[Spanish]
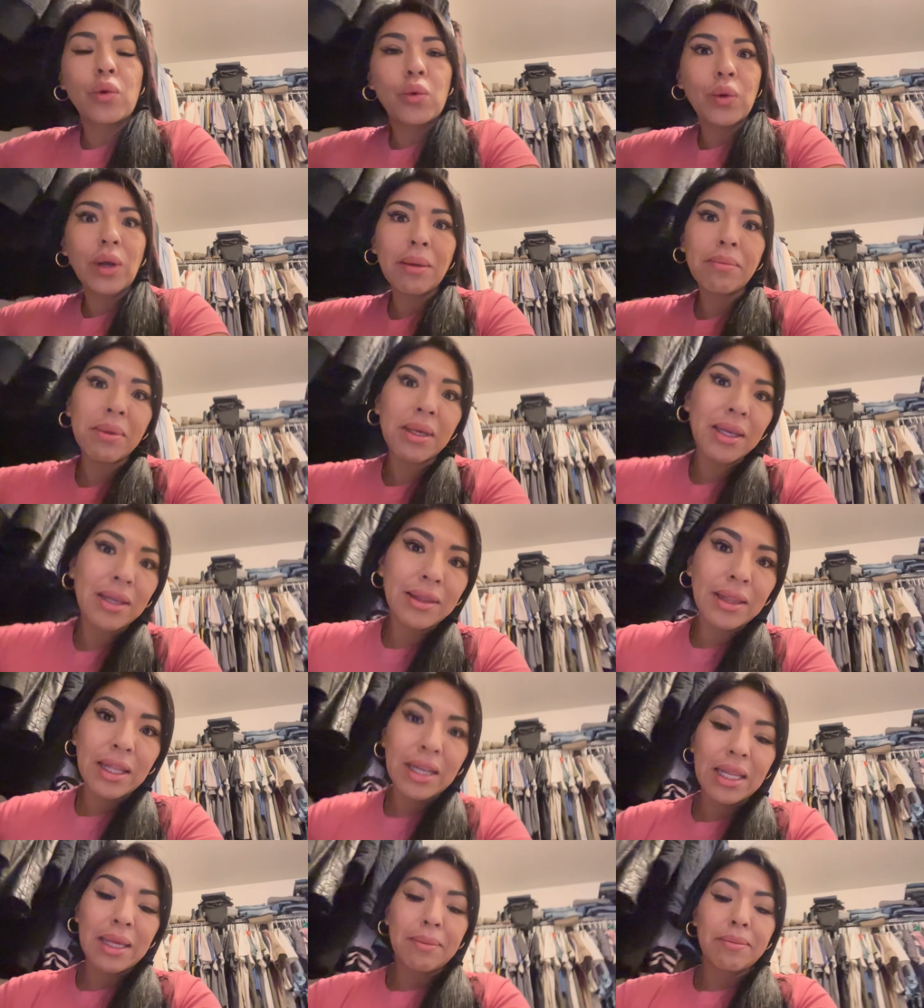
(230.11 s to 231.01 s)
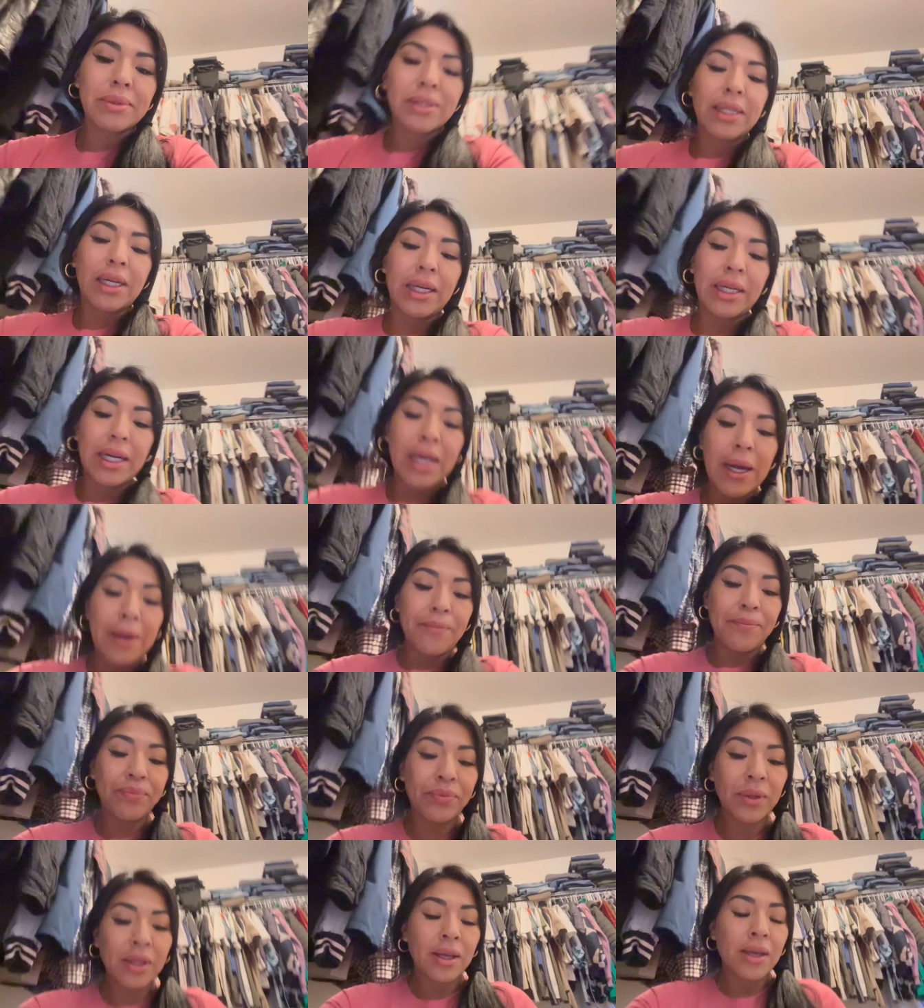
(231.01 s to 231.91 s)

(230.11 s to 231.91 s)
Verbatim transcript: una amiguita en Instagram,